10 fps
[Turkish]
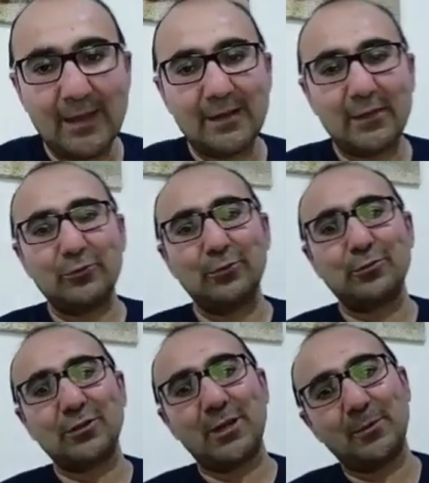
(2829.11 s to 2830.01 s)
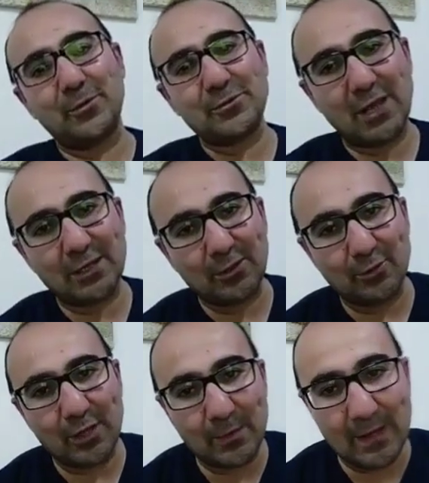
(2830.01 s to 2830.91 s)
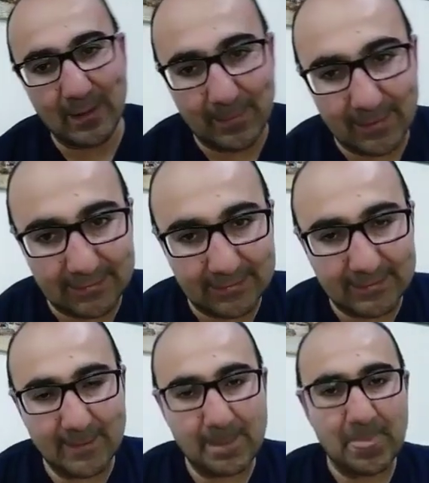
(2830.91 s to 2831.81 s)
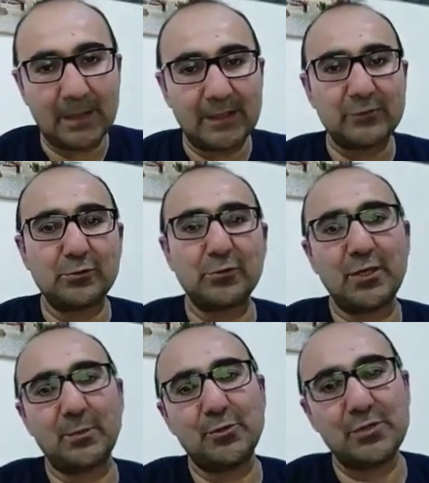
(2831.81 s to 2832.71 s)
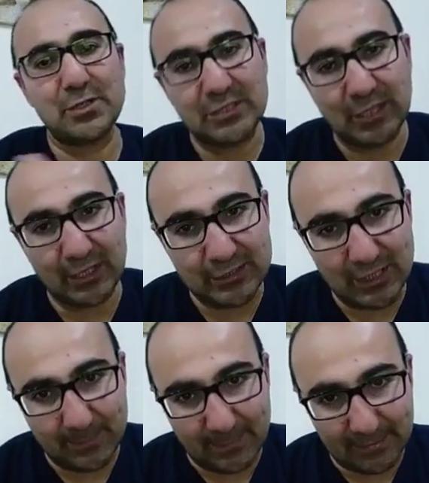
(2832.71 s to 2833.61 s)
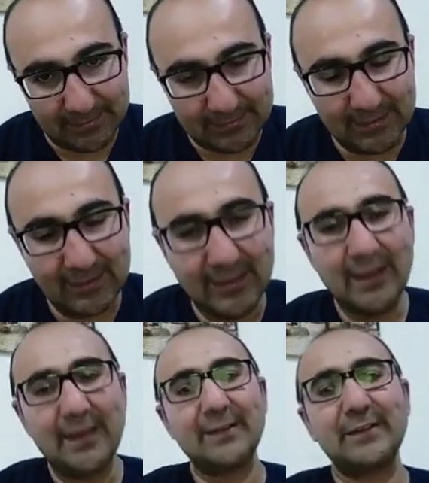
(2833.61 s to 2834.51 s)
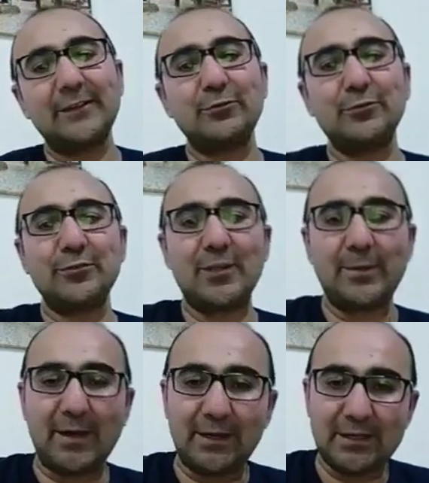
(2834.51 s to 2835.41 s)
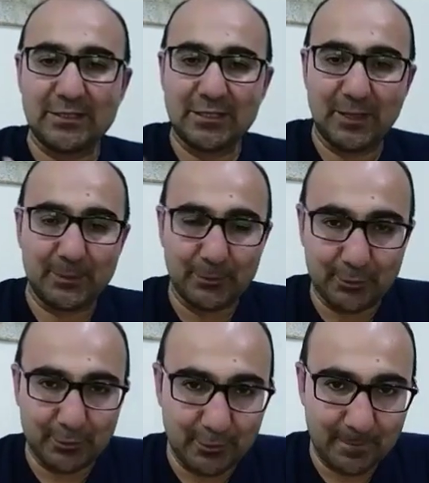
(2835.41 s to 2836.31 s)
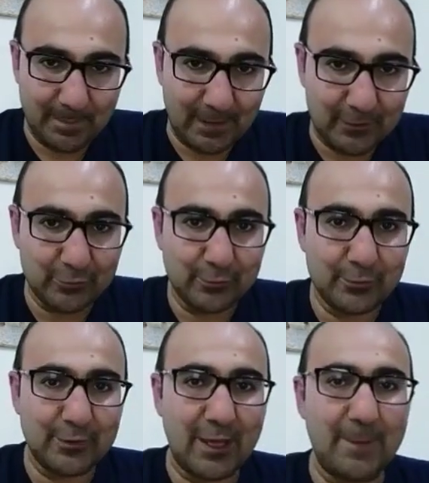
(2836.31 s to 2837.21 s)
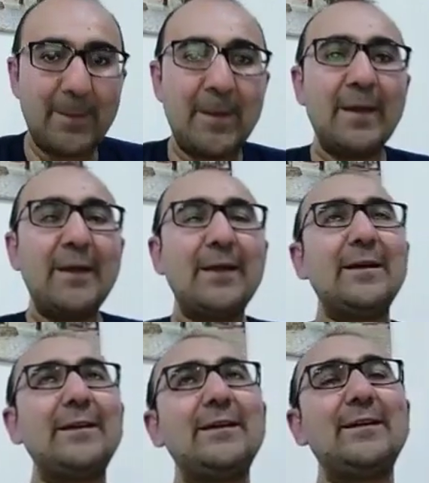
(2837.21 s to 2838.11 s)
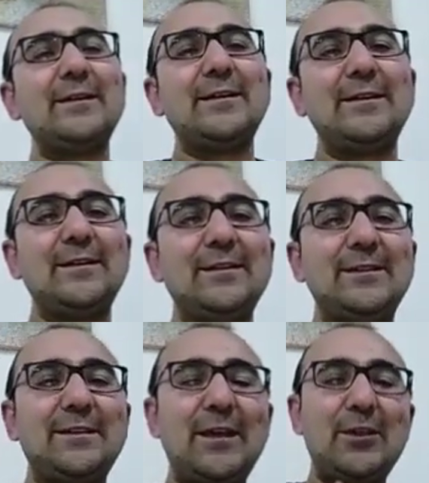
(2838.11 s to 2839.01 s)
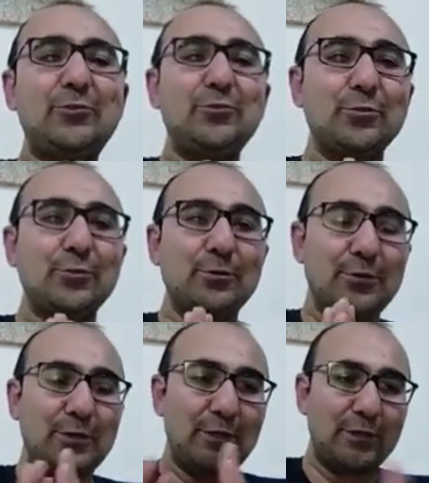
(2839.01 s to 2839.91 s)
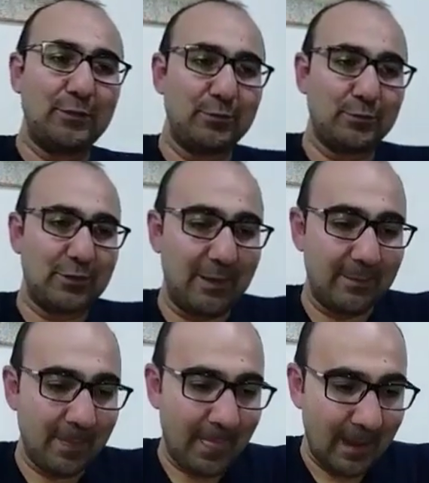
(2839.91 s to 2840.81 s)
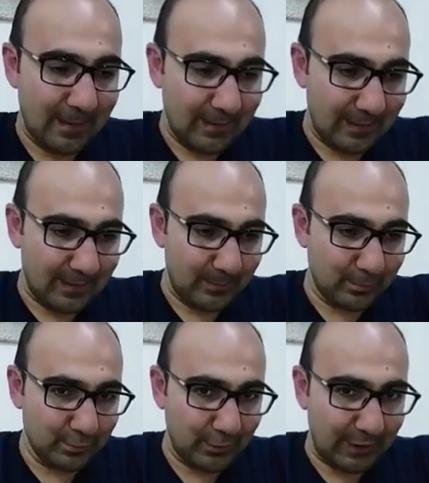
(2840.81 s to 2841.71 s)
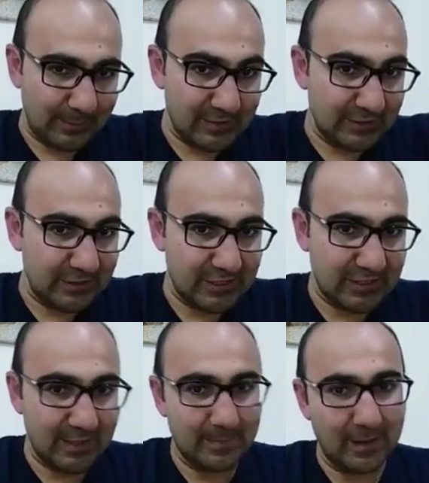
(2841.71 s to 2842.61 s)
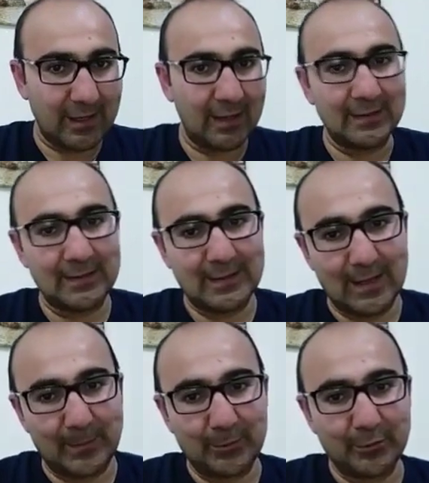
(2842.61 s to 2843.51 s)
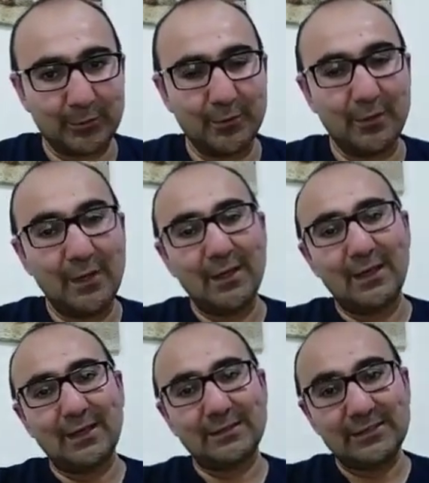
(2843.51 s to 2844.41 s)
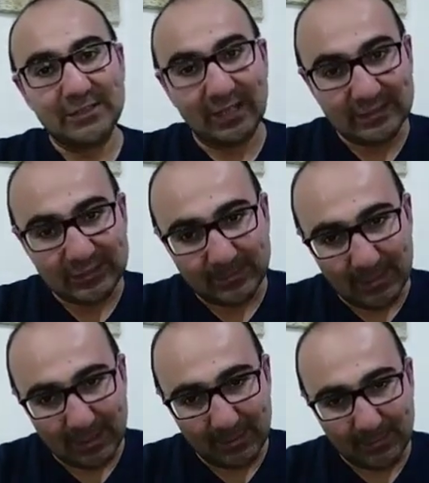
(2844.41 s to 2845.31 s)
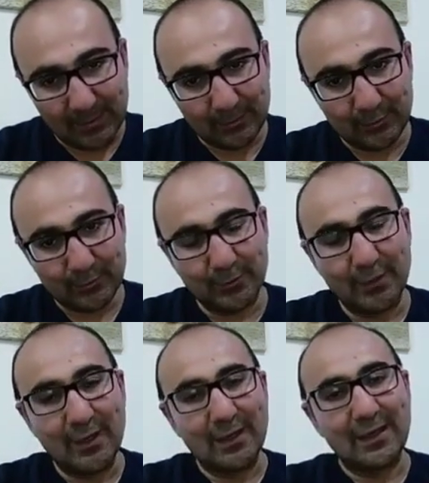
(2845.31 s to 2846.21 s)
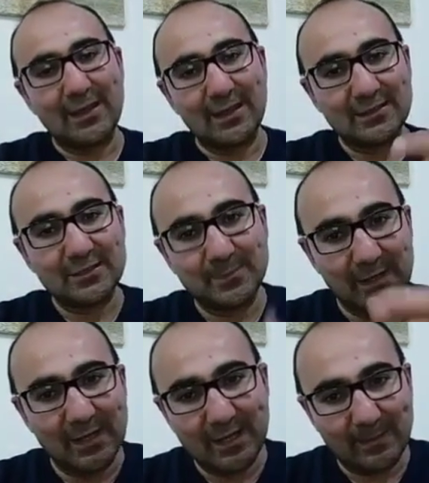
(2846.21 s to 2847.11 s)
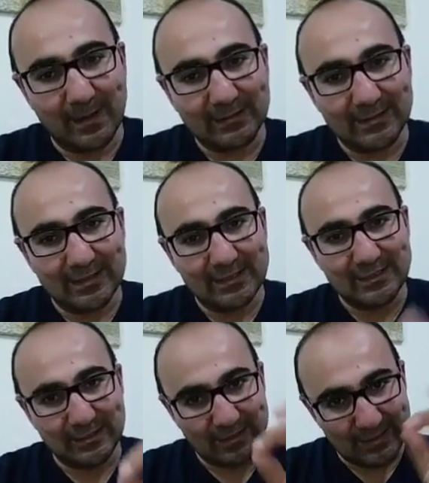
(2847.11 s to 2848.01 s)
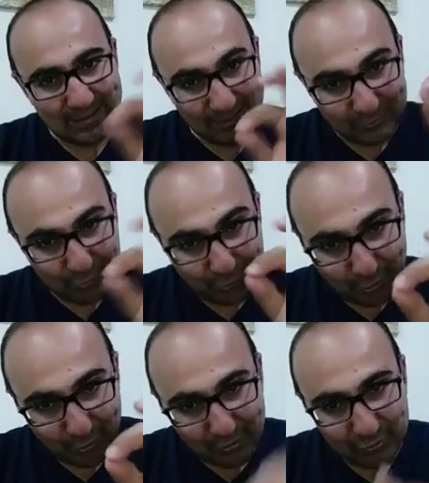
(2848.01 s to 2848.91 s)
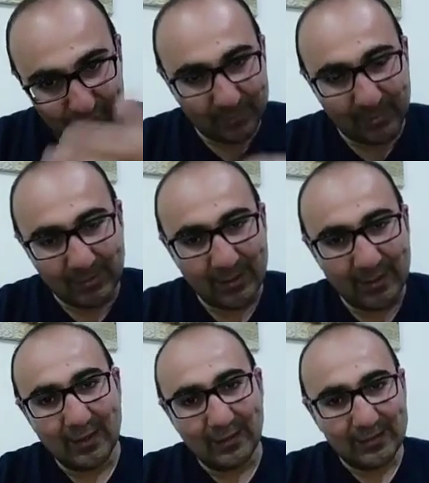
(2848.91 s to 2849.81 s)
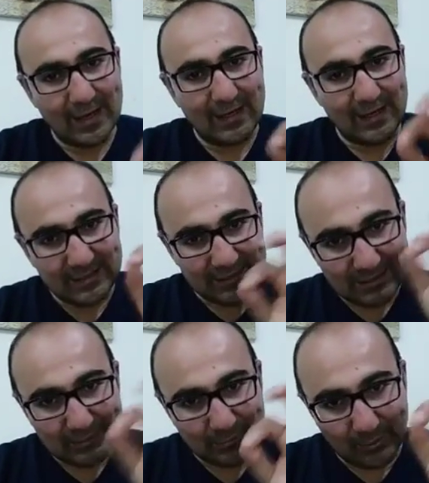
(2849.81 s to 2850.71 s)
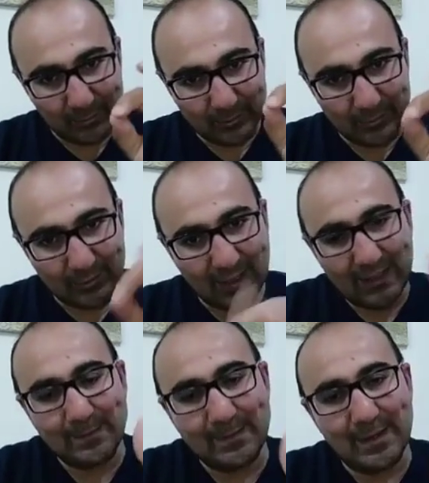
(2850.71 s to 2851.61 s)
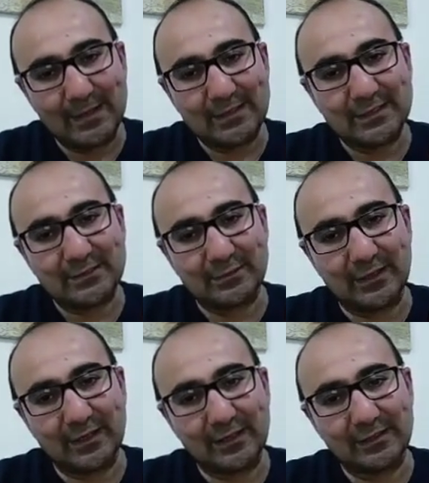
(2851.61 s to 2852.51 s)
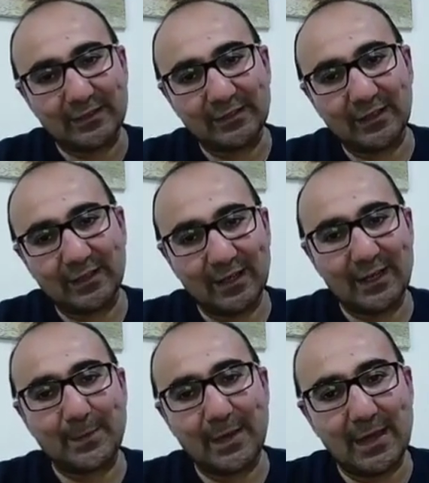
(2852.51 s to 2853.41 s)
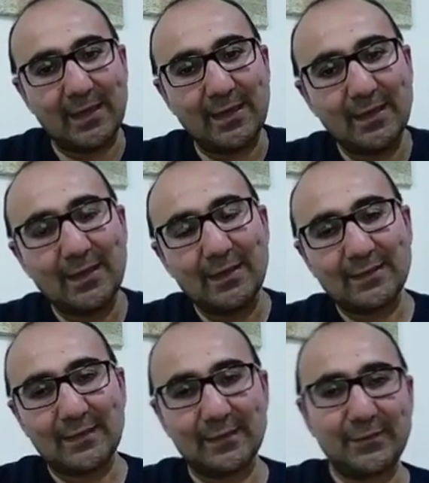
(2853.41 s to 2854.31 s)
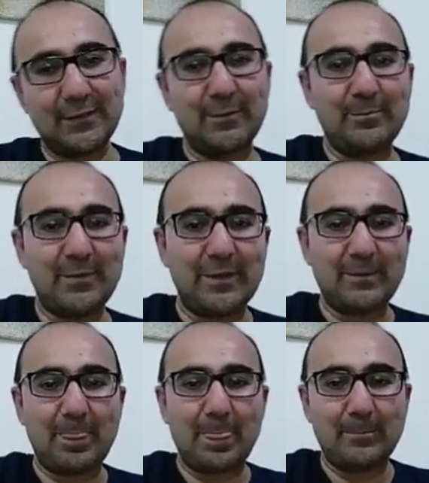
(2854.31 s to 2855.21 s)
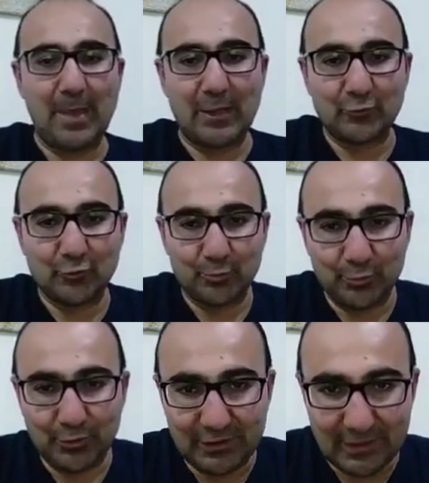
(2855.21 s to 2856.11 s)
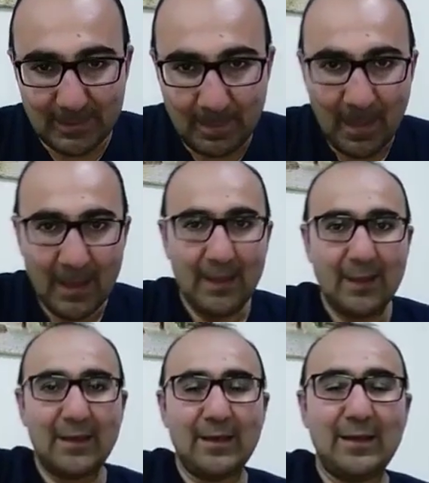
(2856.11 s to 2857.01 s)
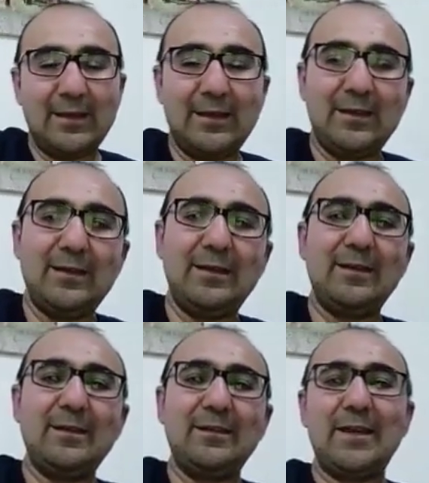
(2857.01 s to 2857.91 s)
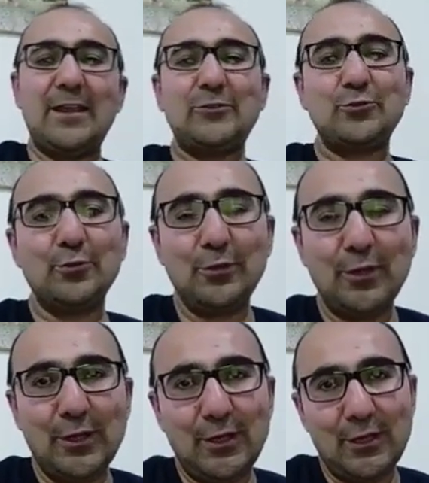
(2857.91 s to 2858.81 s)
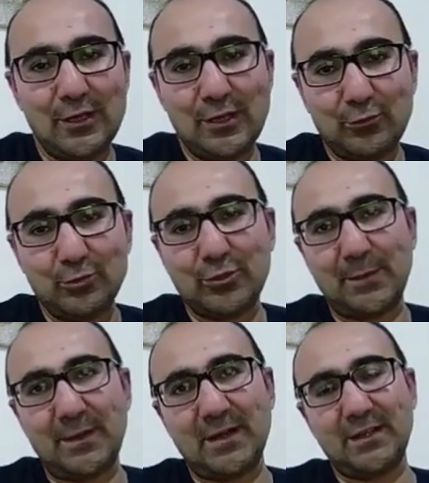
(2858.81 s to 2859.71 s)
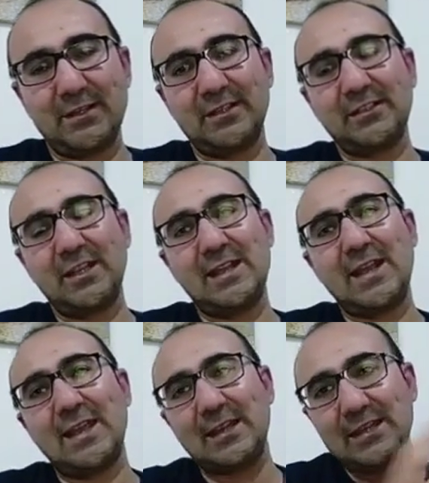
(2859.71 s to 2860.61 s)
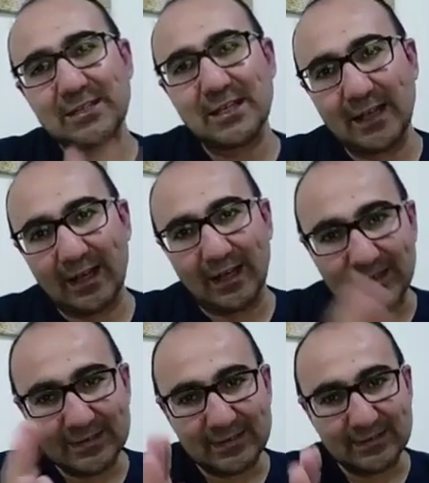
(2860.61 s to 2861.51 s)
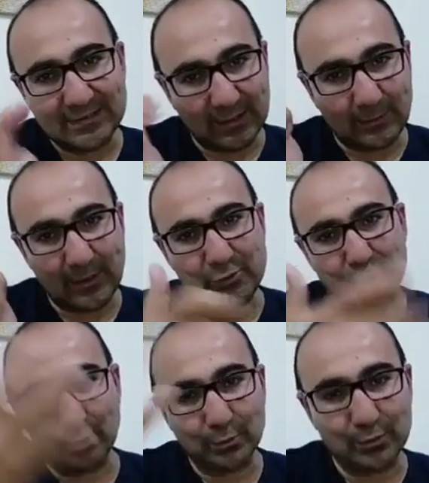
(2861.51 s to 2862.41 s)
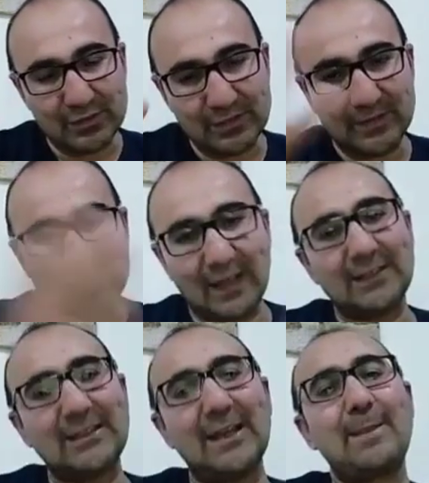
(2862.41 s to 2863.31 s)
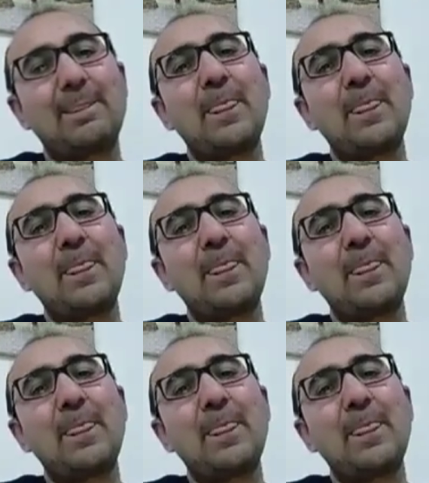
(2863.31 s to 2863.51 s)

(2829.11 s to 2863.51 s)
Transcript: Reisul Küttab önce hangi görevliye bağlıydı? Reisul Küttab önce nişancıya bağlıydı. Reisul Küttab hangi işi yapıyordu? Reisul Küttab e, Reisul e, Küttab e, bu dönemde Dışişleri Bakanlığı'nı yapıyordu. E, dış yazışmalara bakıyordu. E, yazışmalara baktığı için yazıyor o zaman neyle ilişkisi var bunun? Kalemle ilişkisi var arkadaşlar. Kalemiye sınıfının bir mensubu idi. E, Reysul e, Küttab arkadaşlar. Yine Yeniçeri ağası savaşçı olduğu için zaten